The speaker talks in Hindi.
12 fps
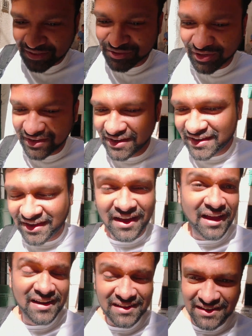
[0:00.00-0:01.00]
में एक्चुअली
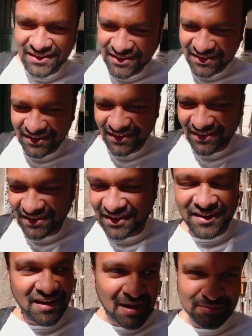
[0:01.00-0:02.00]
है लीगल
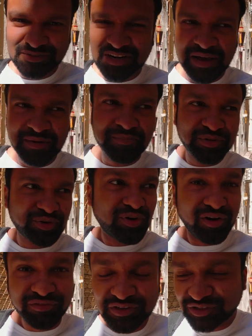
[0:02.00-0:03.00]
एम्स्टरडेम में तो
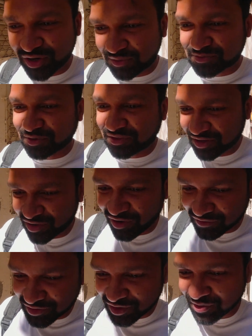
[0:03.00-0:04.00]
कॉफ़ी शॉप्स होती हैं
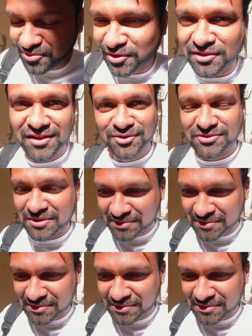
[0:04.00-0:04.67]
कॉफ़ी शॉप बोलते हैं उसे